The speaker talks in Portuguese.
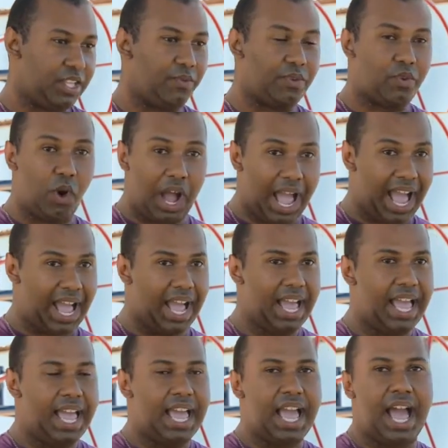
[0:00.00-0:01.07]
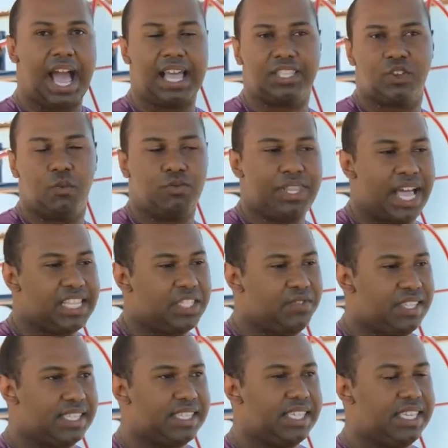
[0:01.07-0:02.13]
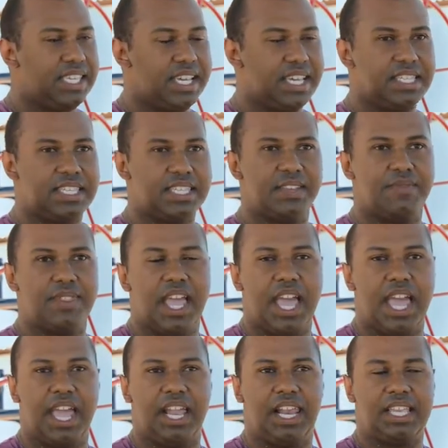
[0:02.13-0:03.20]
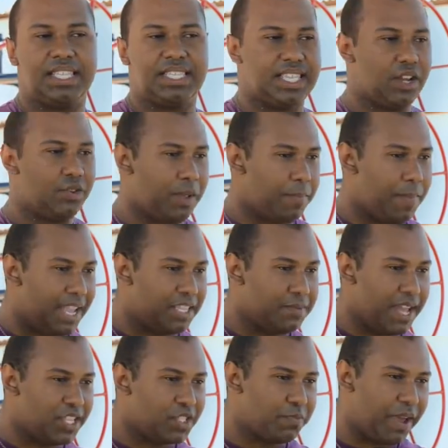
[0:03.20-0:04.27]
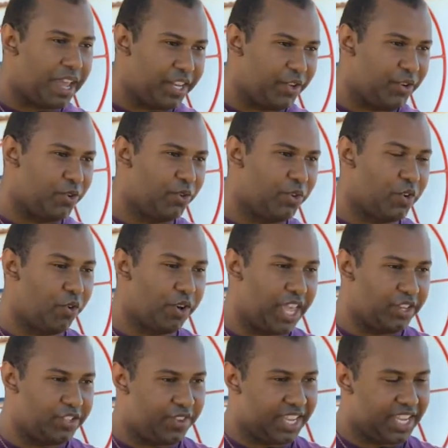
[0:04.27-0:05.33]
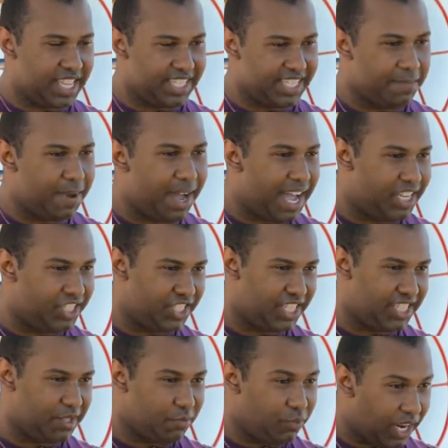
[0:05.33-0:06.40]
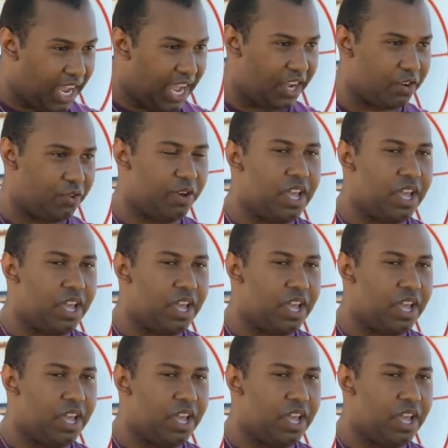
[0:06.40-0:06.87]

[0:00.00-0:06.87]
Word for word: Então a, as comunidades vizinhas, elas são na parte mais superior e Coqueiros fica nessa baixa, nesse buraco,